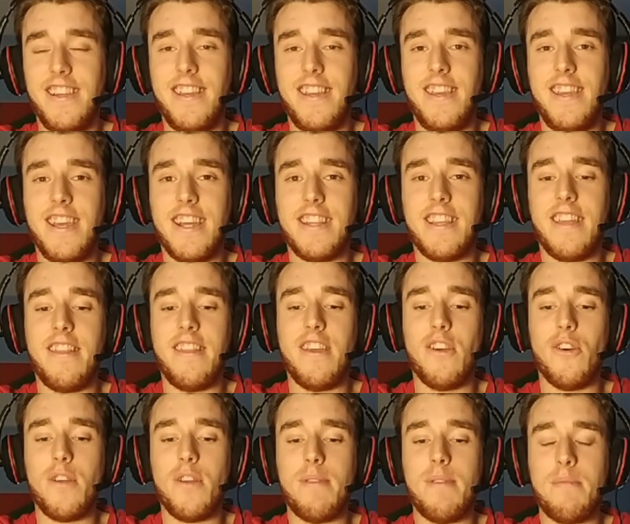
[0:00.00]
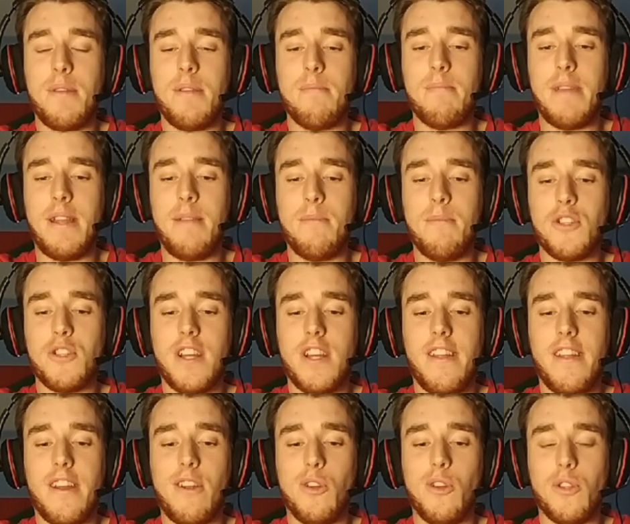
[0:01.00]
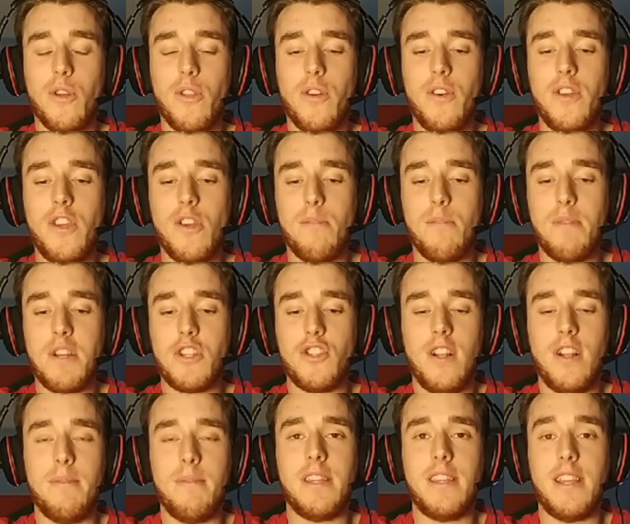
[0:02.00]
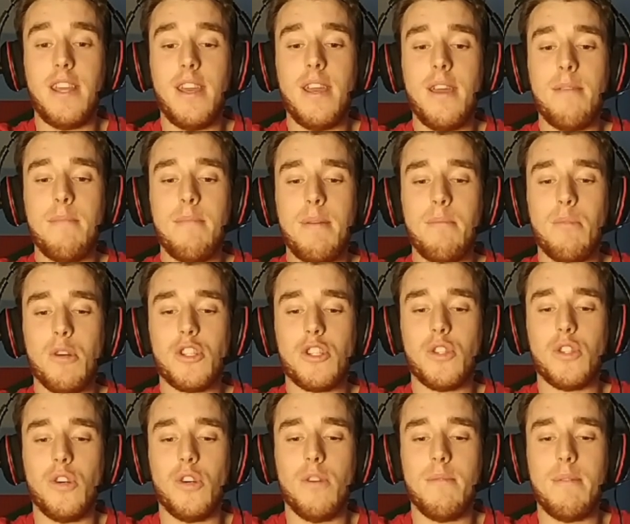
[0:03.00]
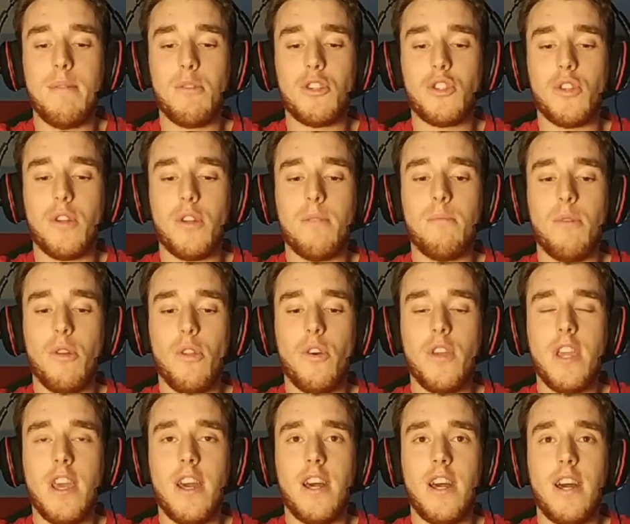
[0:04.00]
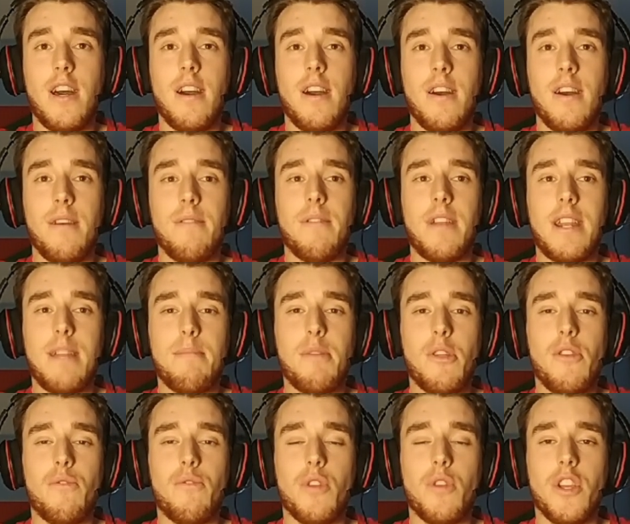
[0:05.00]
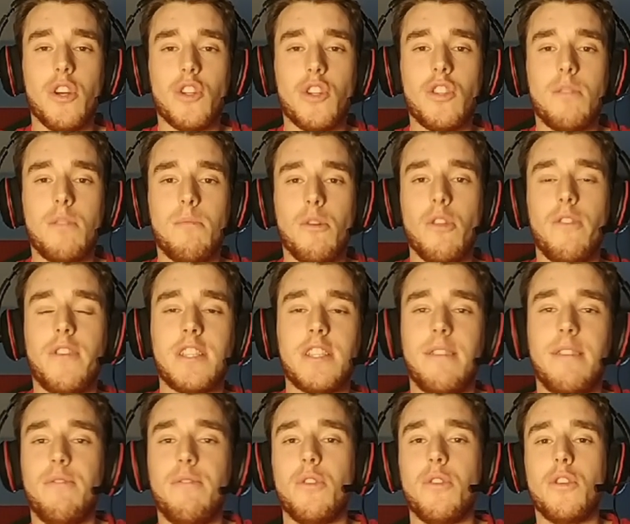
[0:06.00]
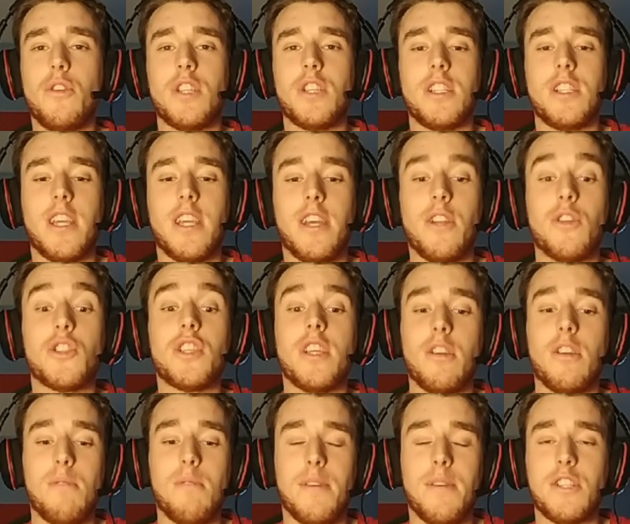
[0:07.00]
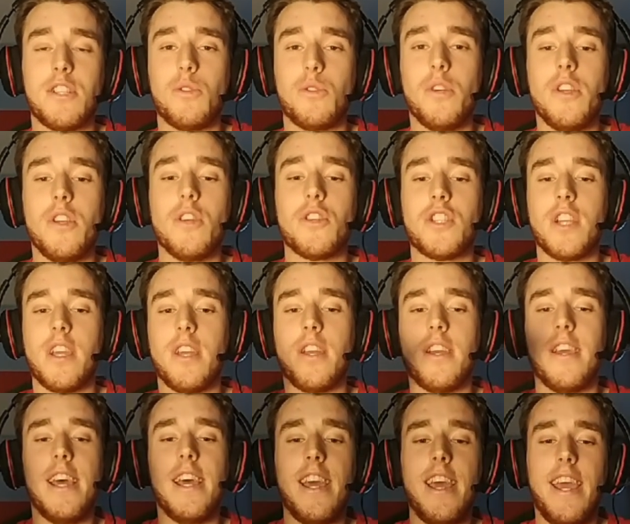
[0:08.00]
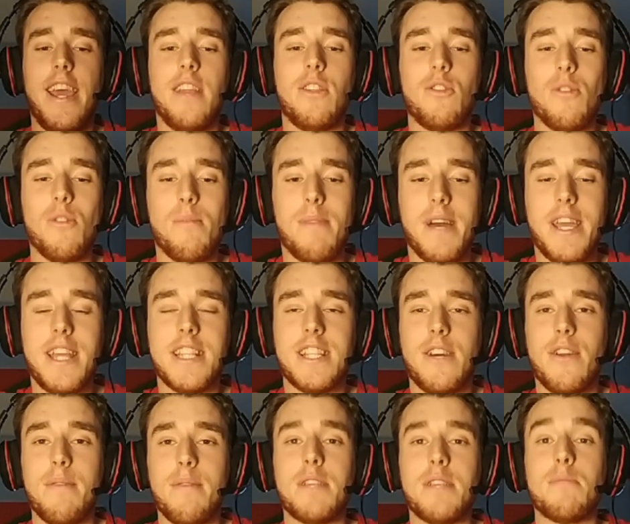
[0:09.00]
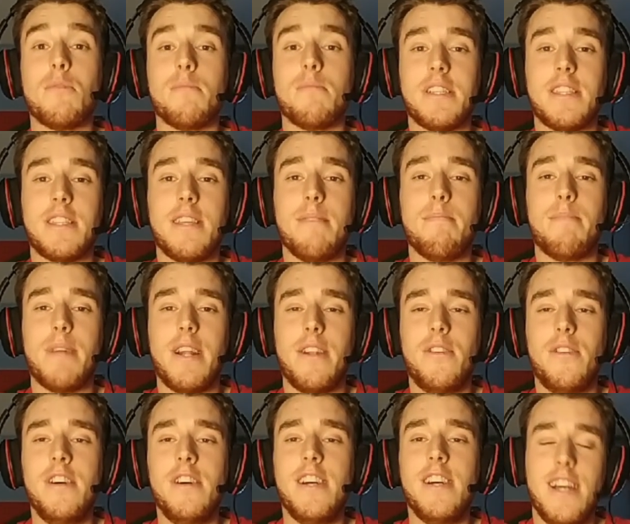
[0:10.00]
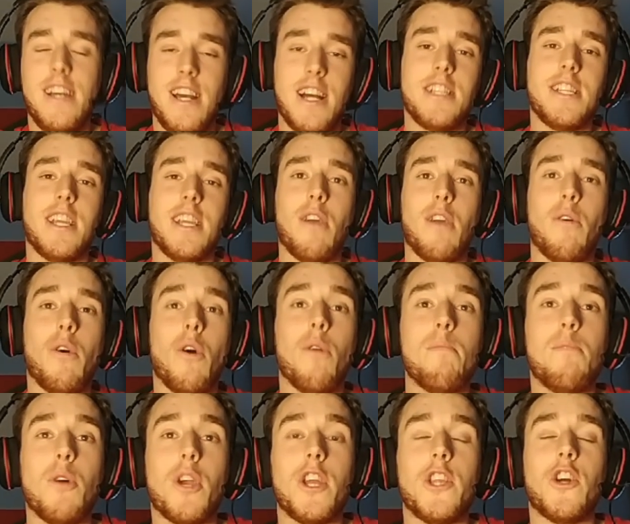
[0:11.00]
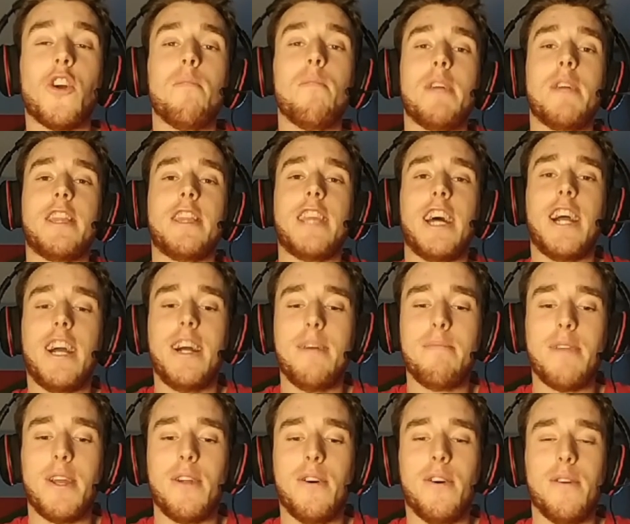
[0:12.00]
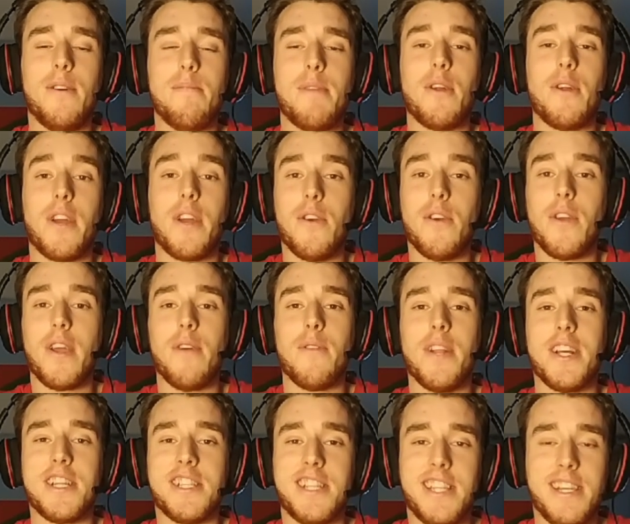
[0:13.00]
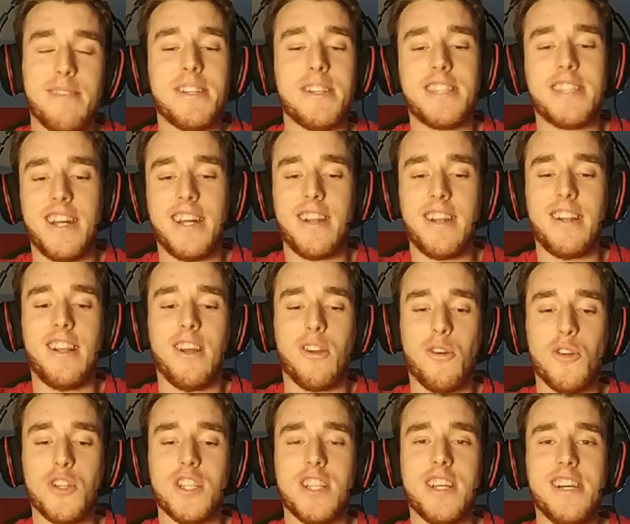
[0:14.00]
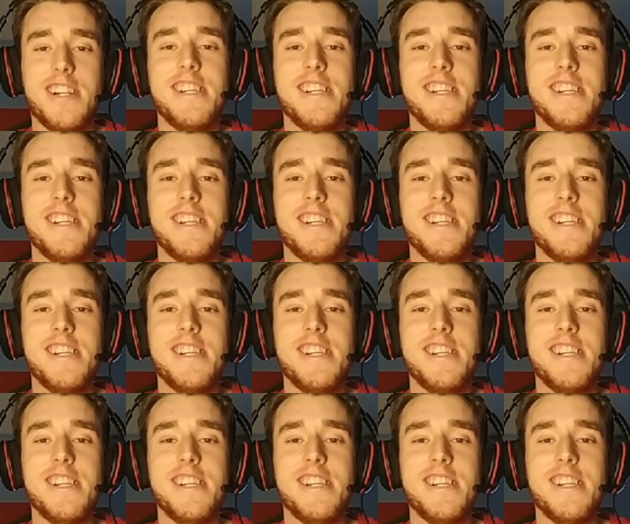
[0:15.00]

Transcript: Ya te digo, hoy venimos a darlo todo. Yo personalmente me he puesto, me he puesto en modo ya rápido y furioso, modo Fast and Furious, así que no sé cómo vas tú. Yo sé que en tu país ahora mismo es más temprano, así que juego un poquito con ventaja, pero, pero creo que aún así va a estar la cosa.